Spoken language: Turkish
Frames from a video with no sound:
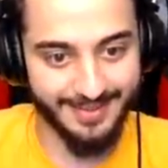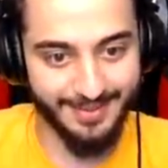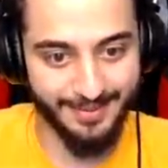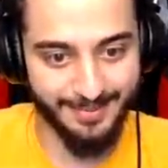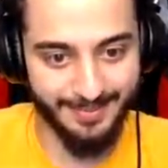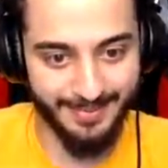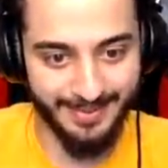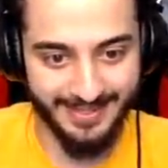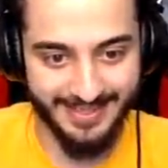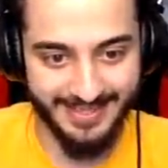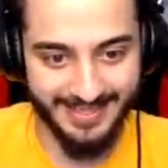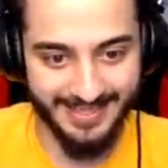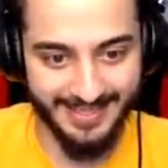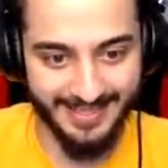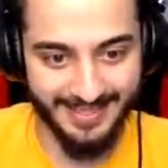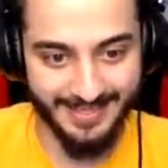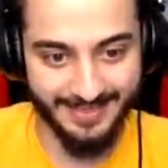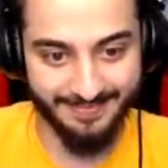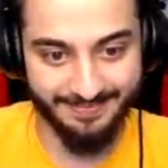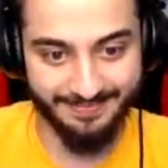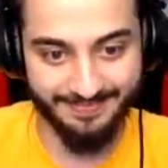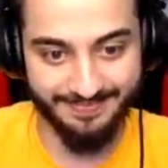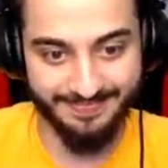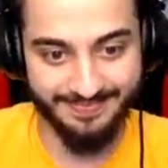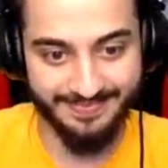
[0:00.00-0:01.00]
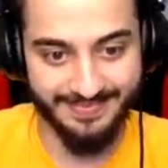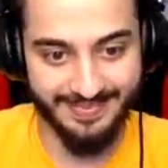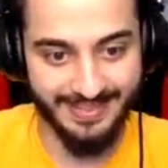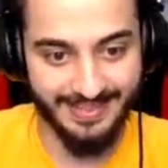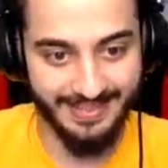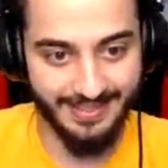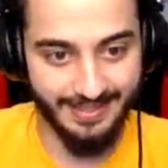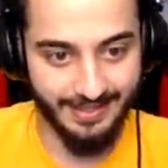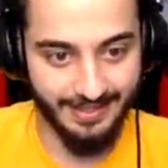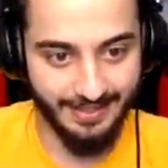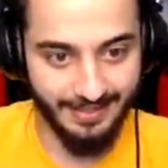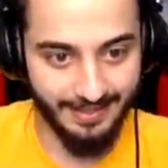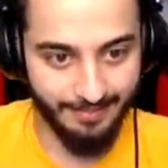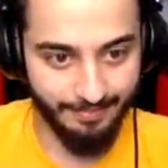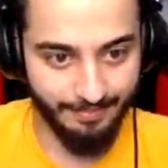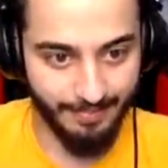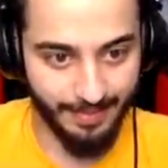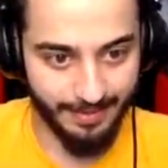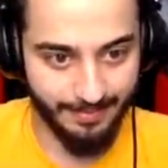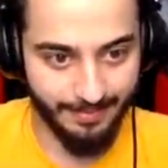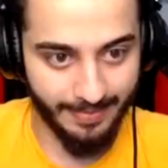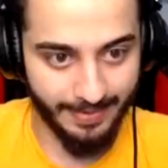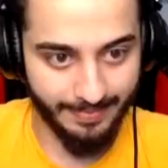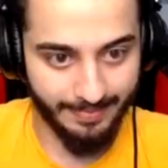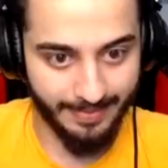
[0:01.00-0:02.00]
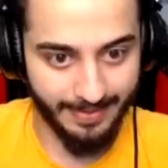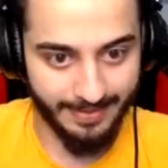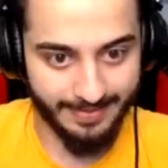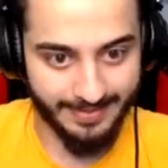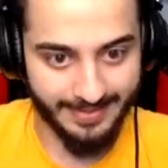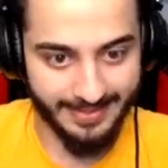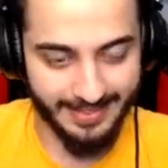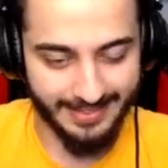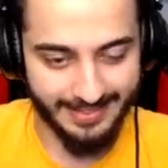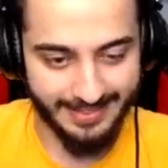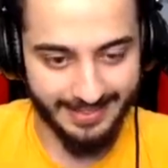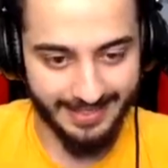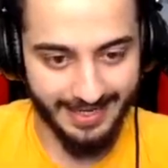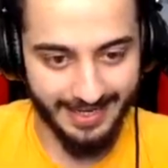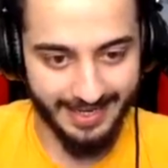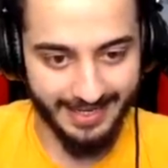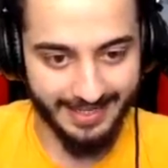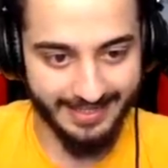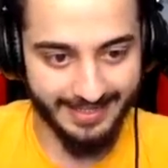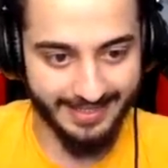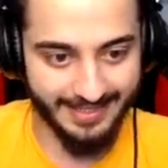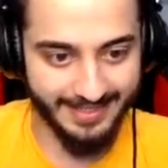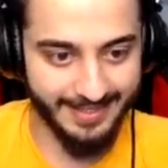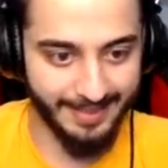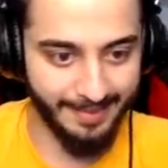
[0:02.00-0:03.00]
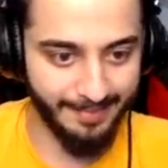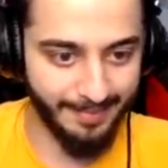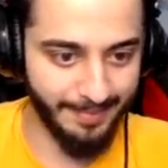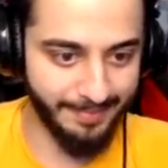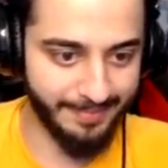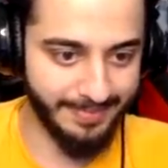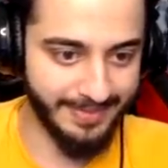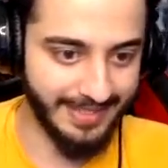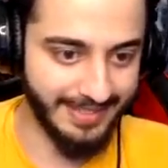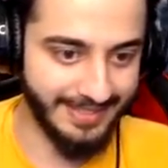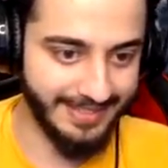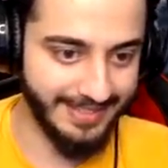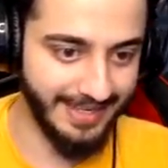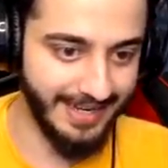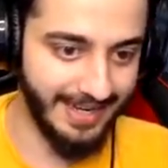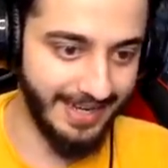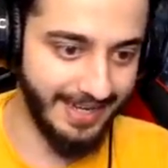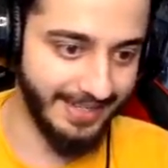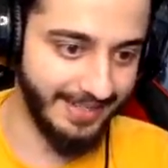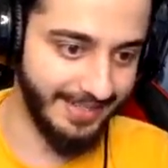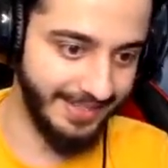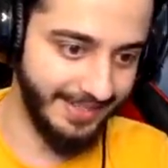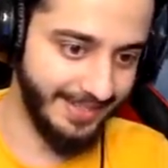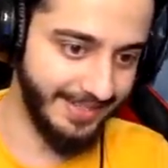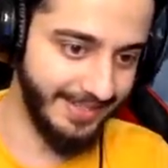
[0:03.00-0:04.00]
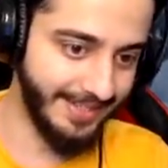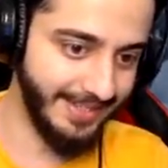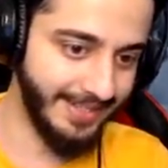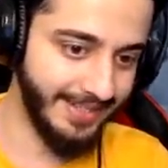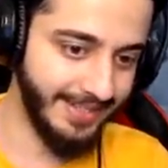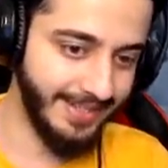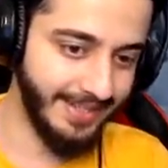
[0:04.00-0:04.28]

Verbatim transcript: Dur bakayım. Bak bak bak sesi geldi. Tamam sesini aldık.